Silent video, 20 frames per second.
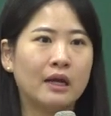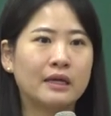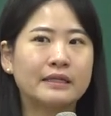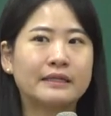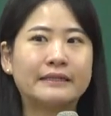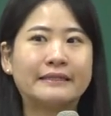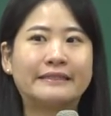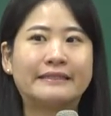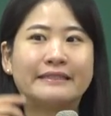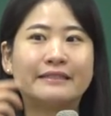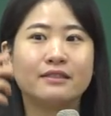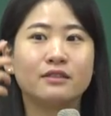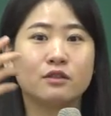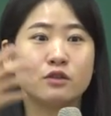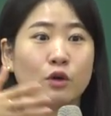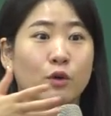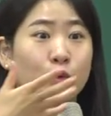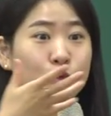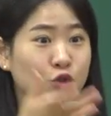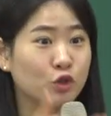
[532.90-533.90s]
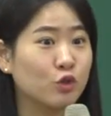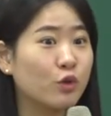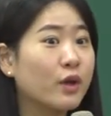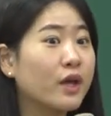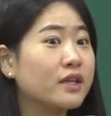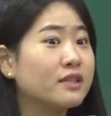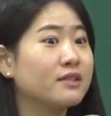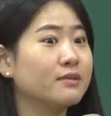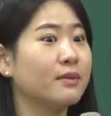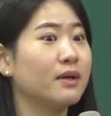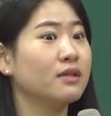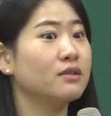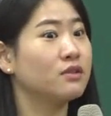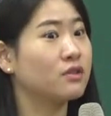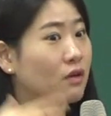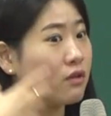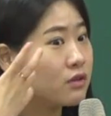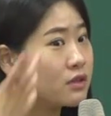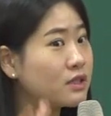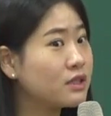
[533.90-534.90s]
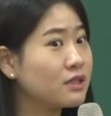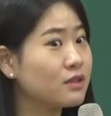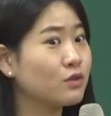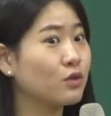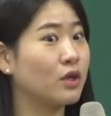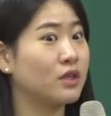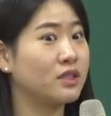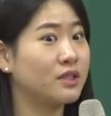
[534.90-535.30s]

그 저번 주에도 얘기했지만 정신과